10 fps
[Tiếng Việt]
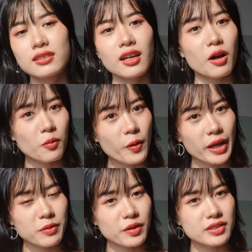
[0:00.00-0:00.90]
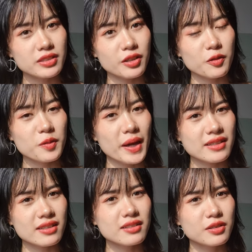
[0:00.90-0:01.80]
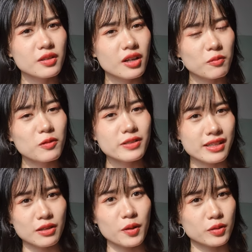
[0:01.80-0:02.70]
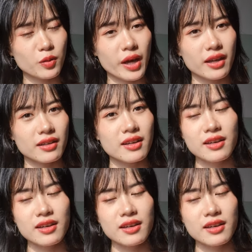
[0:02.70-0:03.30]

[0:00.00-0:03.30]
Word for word: chân không quen mọi người kiểu cái bàn chải thường nó không có sạch hoàn toàn